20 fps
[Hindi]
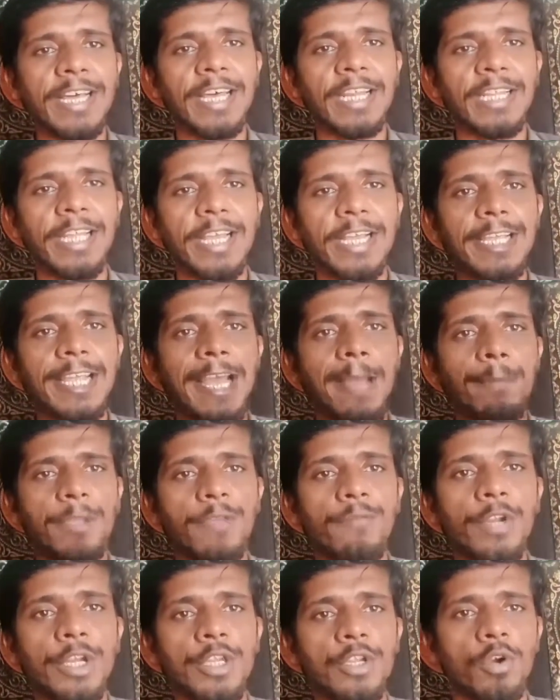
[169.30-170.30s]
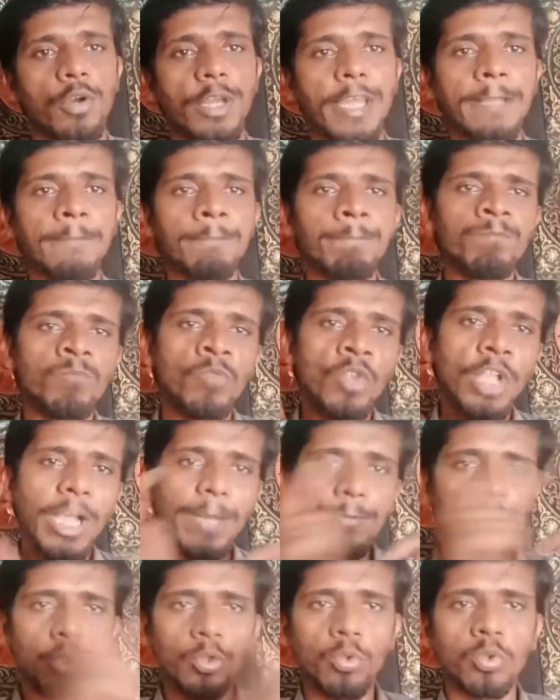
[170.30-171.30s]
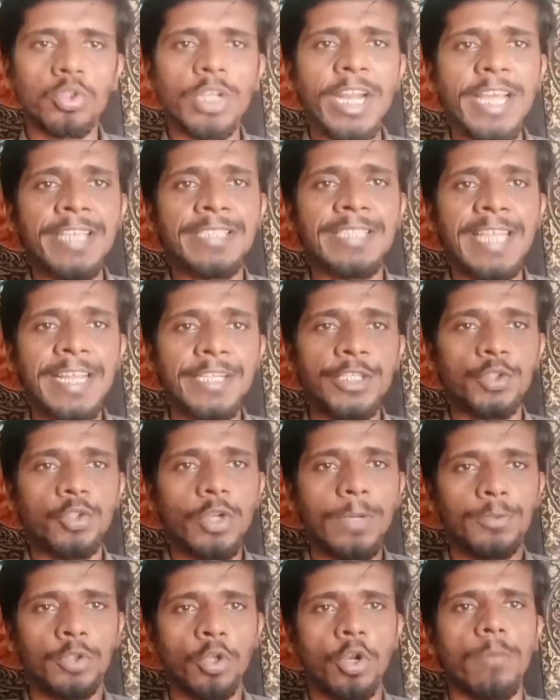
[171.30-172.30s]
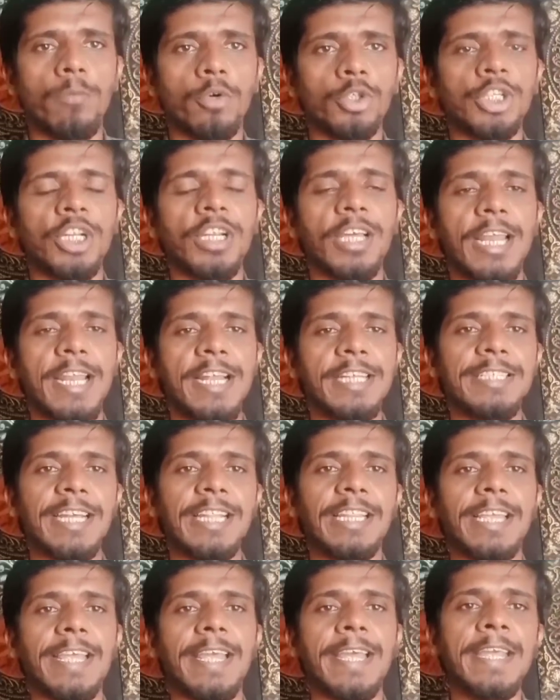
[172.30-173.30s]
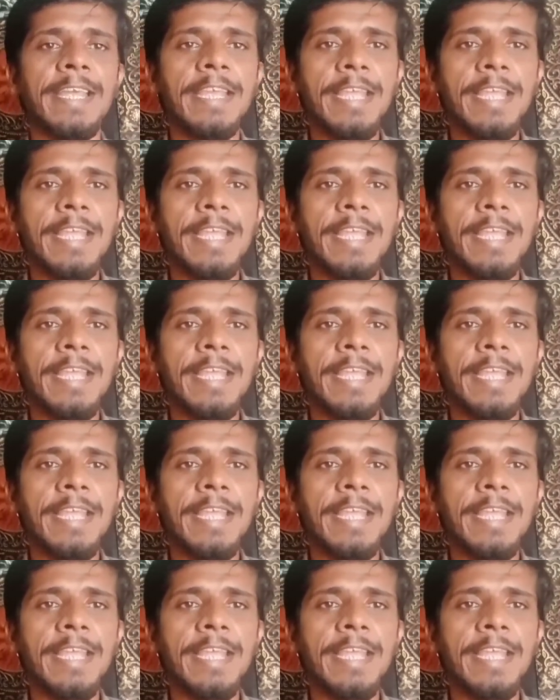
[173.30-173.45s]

कर देगी आपकी वीडियो के अब जो दूसरा हिस्सा है जिसको आप स्लो मोशन करना चाहते हैं